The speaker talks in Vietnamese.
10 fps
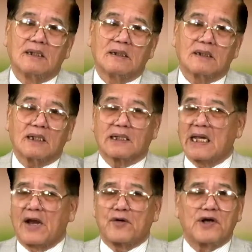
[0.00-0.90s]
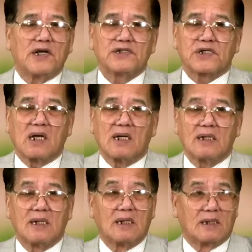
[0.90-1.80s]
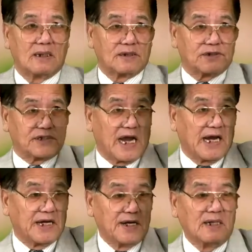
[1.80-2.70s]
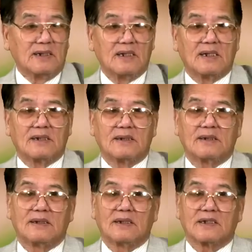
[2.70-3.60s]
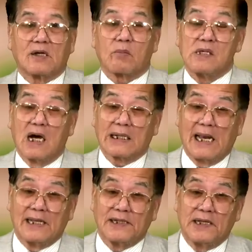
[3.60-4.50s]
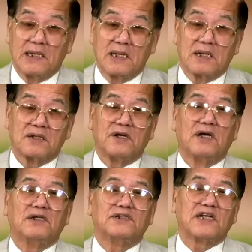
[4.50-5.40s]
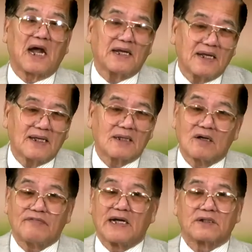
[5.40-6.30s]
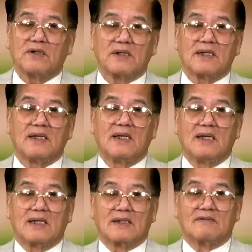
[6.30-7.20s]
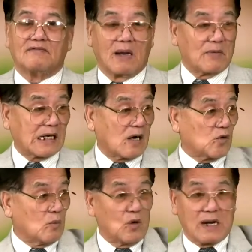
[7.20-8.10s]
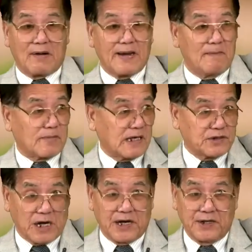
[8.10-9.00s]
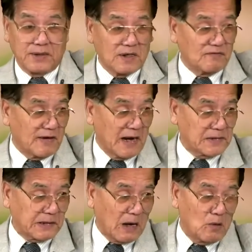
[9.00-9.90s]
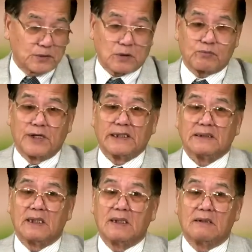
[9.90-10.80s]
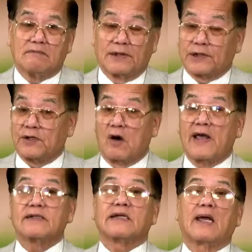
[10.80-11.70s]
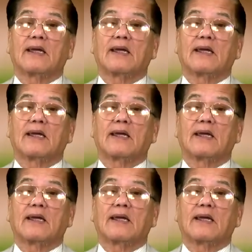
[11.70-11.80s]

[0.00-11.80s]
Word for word: Thế thì Ngài nói đơn sơ, chày đứng, đọc ngược lại là gì? Đừng cháy, có vậy thôi. Vậy mà các cụ bô lão đem cái chày đứng đó về treo ở trong đình và từ đó hết cháy.